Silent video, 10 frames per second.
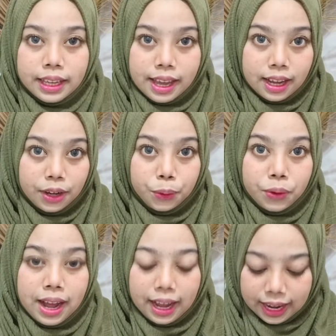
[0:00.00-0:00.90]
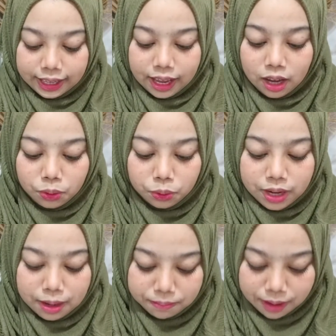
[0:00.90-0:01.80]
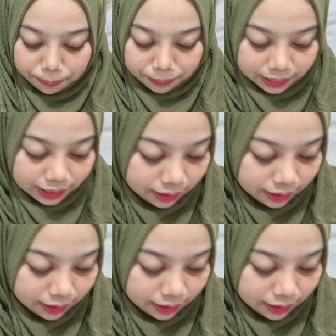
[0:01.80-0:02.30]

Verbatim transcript: Yang kedua kalian udah dapetin